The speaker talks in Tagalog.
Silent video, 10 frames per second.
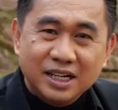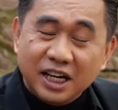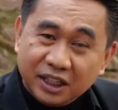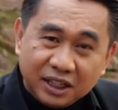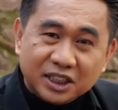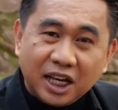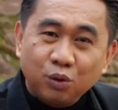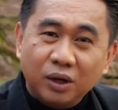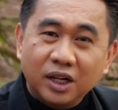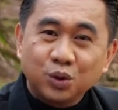Iti
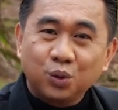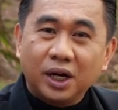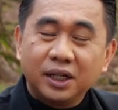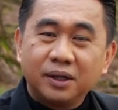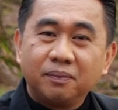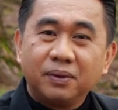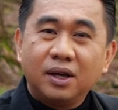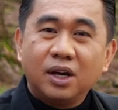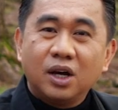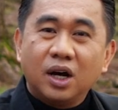nasantuan nga surat,
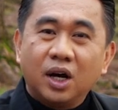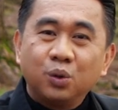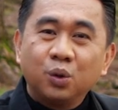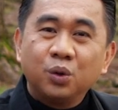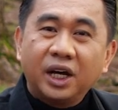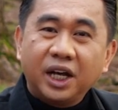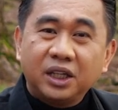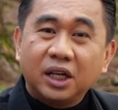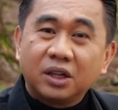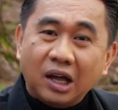adu dagiti
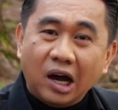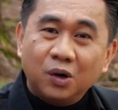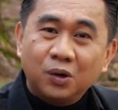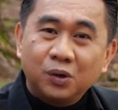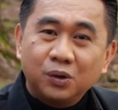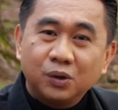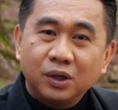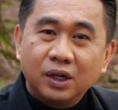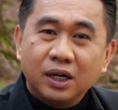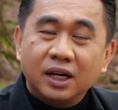tattao
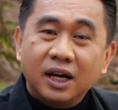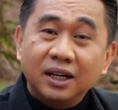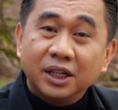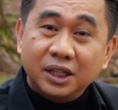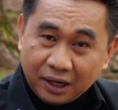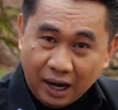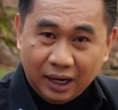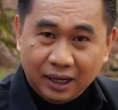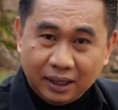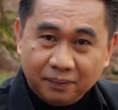nga
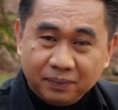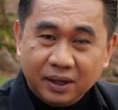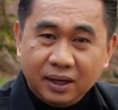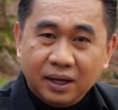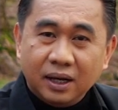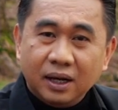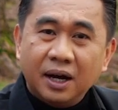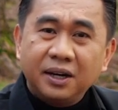literal nga